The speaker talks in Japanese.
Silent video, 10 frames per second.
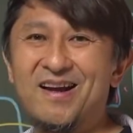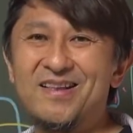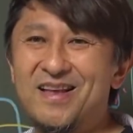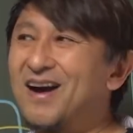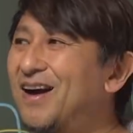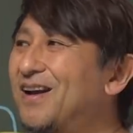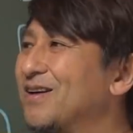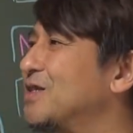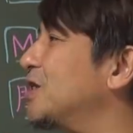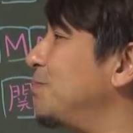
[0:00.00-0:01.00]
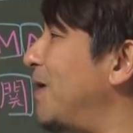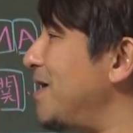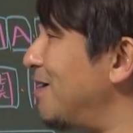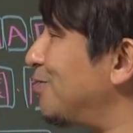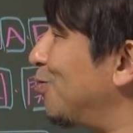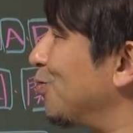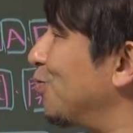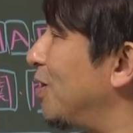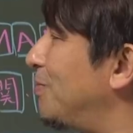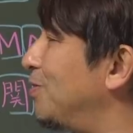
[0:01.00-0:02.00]
だから素早くこ
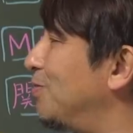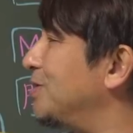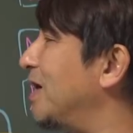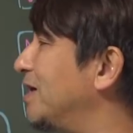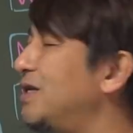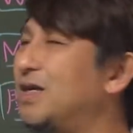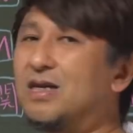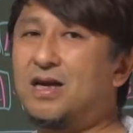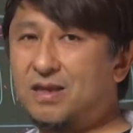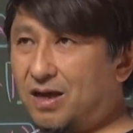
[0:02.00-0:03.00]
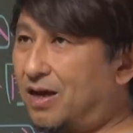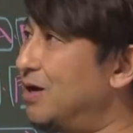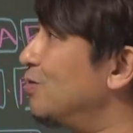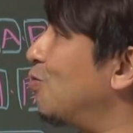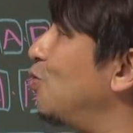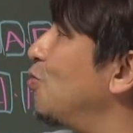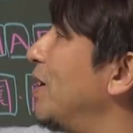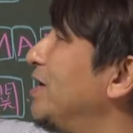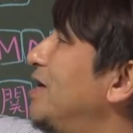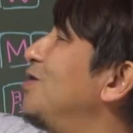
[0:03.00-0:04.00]
のレベルを先に入れて、ここ
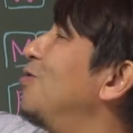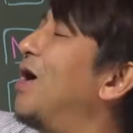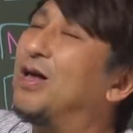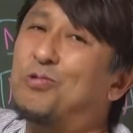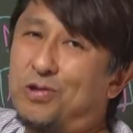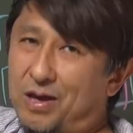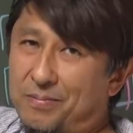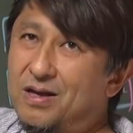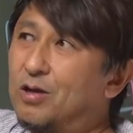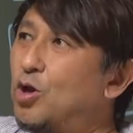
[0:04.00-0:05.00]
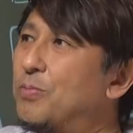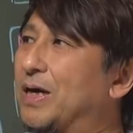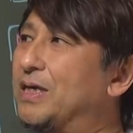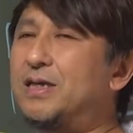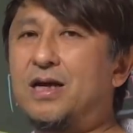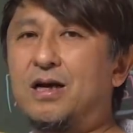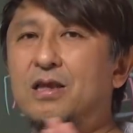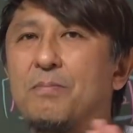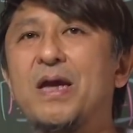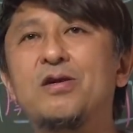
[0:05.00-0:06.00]
はいいよ、後で。例えば1年間
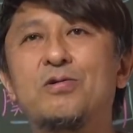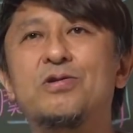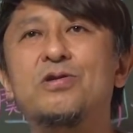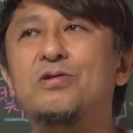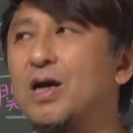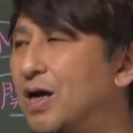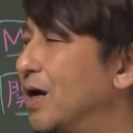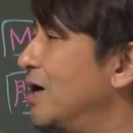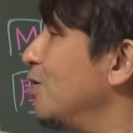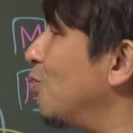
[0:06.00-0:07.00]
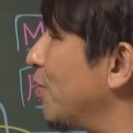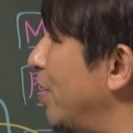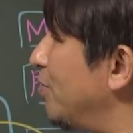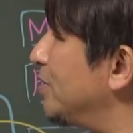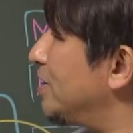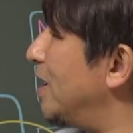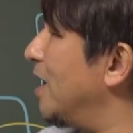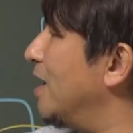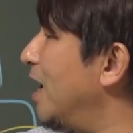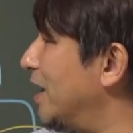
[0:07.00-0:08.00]
で勉強するなら、これを
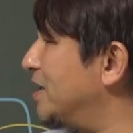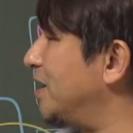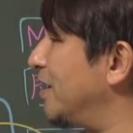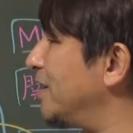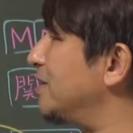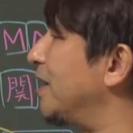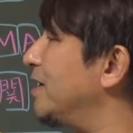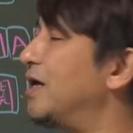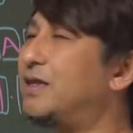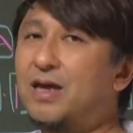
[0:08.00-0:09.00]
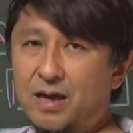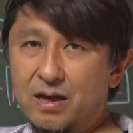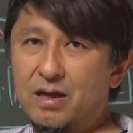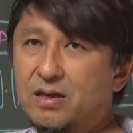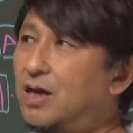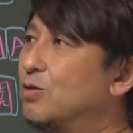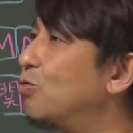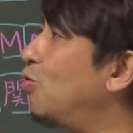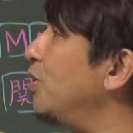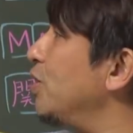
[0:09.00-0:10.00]
じゃあ8ヶ月で入れて、で、
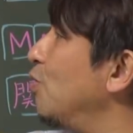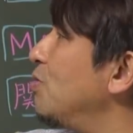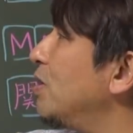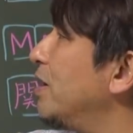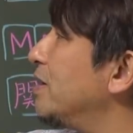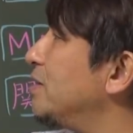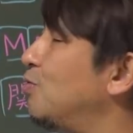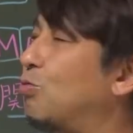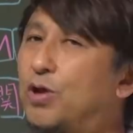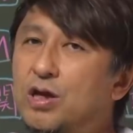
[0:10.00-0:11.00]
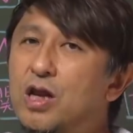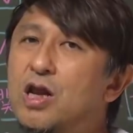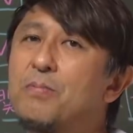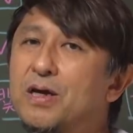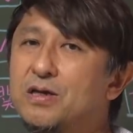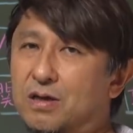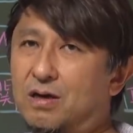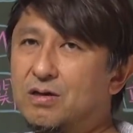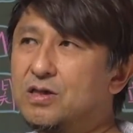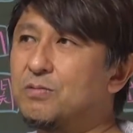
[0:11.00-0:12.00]
残り4ヶ月でこれ入れればいいじゃん。
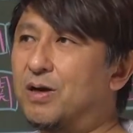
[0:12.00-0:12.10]
つま